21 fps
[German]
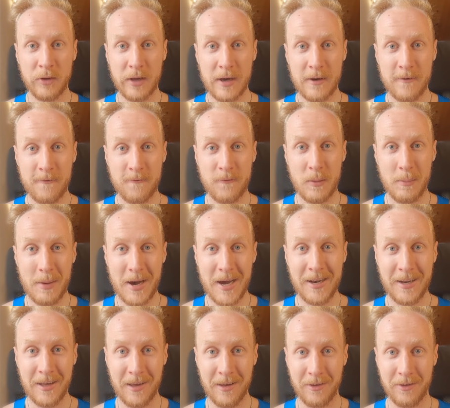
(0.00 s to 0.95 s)
Ursachen
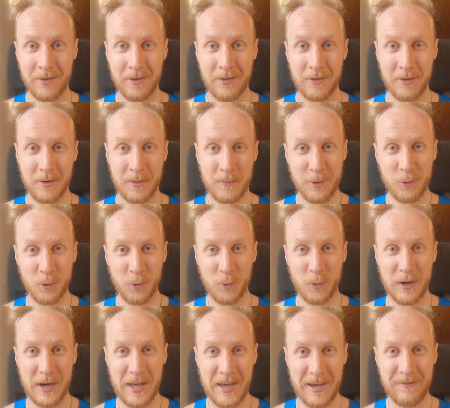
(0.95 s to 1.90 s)
vermeidest.
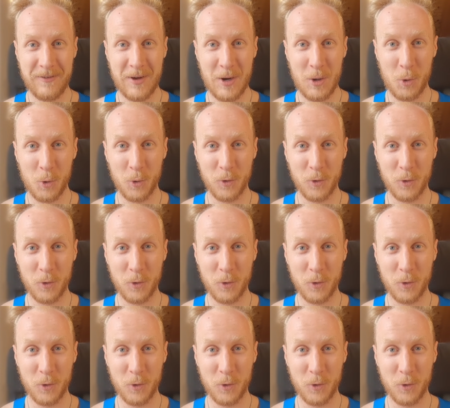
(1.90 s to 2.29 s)
Also, legen wir